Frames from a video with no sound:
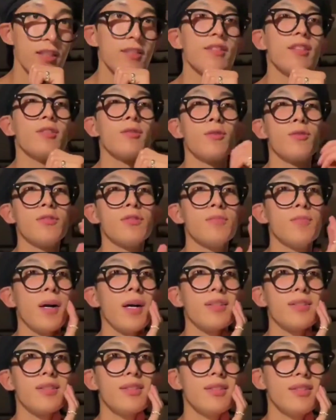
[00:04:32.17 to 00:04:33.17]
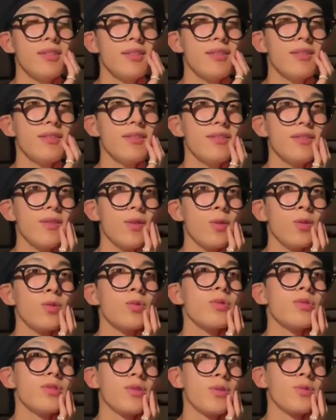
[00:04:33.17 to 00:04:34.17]
근데 저는 빠진
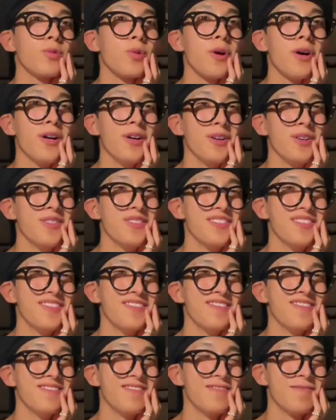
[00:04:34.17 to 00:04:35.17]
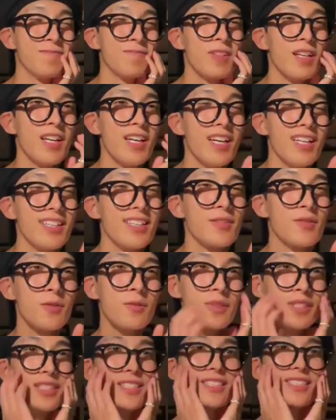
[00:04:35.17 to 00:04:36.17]
얼굴이 더 좋아요 근데
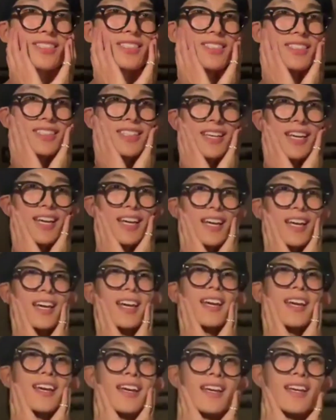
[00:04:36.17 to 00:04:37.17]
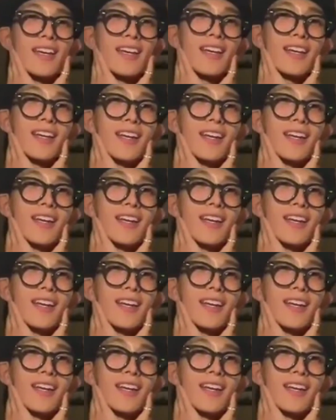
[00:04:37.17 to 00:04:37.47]
좀 있는 게